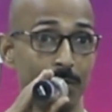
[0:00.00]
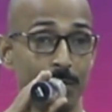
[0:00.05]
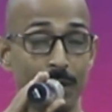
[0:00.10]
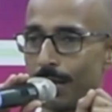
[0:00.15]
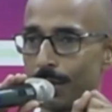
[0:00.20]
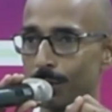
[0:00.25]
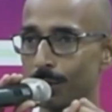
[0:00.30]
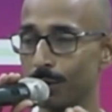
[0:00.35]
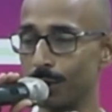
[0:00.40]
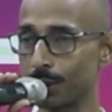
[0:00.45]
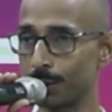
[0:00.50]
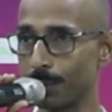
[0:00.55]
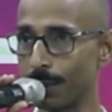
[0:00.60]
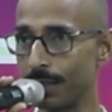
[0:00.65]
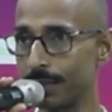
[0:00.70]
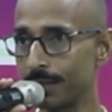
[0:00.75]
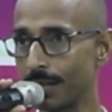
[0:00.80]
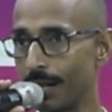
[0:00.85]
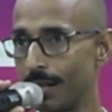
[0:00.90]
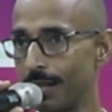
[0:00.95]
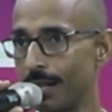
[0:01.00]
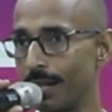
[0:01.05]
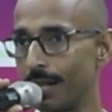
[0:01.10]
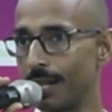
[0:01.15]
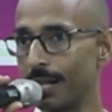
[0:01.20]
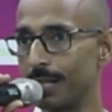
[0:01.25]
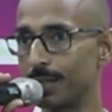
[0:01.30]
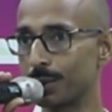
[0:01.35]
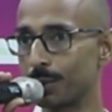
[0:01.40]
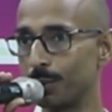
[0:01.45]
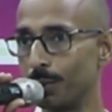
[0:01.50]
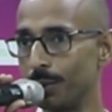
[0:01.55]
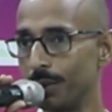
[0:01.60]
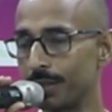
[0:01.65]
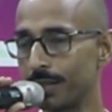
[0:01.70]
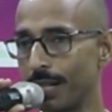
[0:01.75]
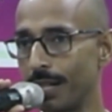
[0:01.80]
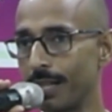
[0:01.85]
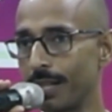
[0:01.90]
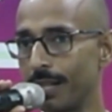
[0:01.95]
तो ना तो हॉस्पिटल चलेंगे ना
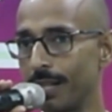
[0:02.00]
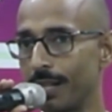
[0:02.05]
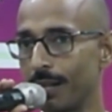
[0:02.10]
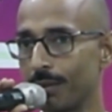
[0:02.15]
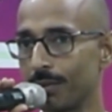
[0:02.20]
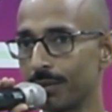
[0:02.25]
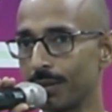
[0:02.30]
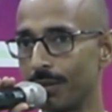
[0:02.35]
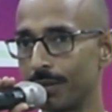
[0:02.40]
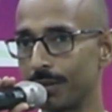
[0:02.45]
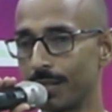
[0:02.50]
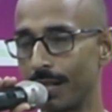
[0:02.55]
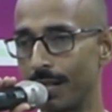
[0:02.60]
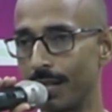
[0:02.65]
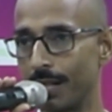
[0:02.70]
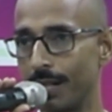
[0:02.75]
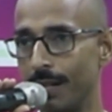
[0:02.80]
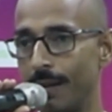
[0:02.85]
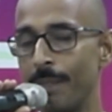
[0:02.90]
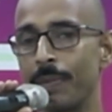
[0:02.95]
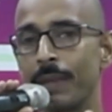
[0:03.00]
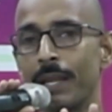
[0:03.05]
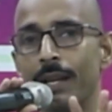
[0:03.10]
स्कूल चलेंगे ना कुछ और चलेगा